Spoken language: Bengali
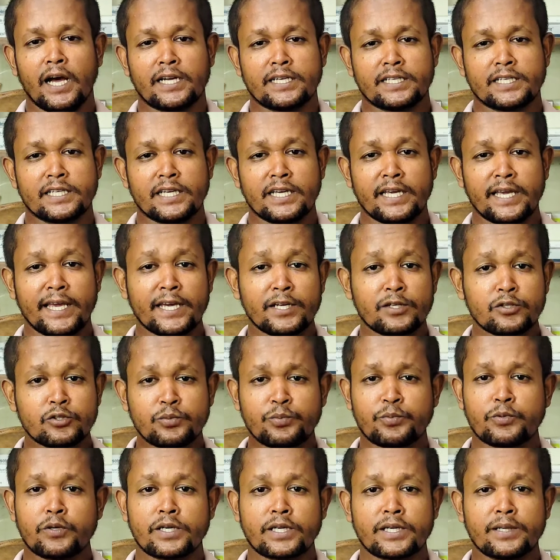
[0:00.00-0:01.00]
আর এর
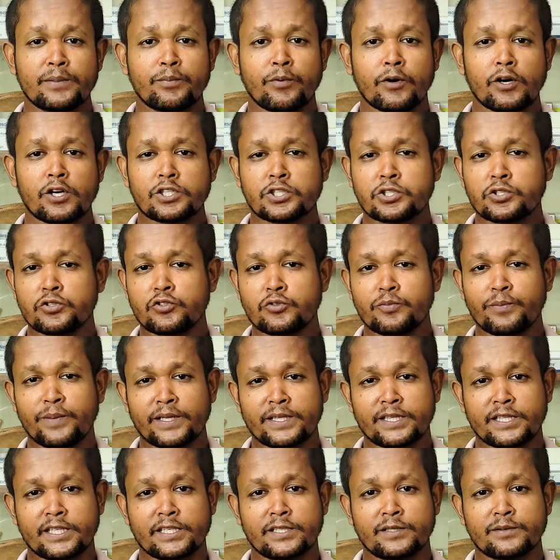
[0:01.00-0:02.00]
উপরে বয়স
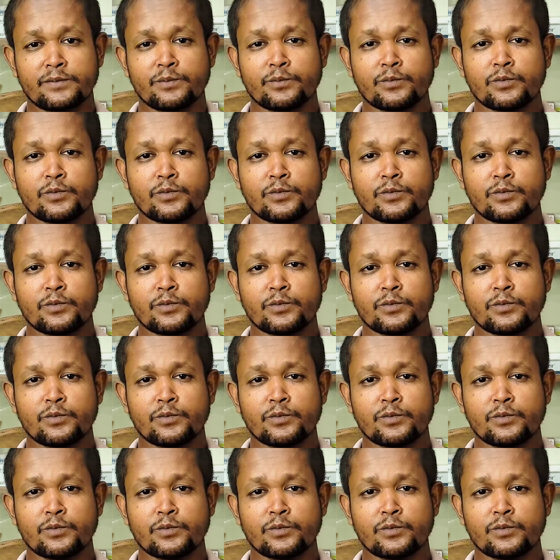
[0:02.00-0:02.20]
অনুপাতে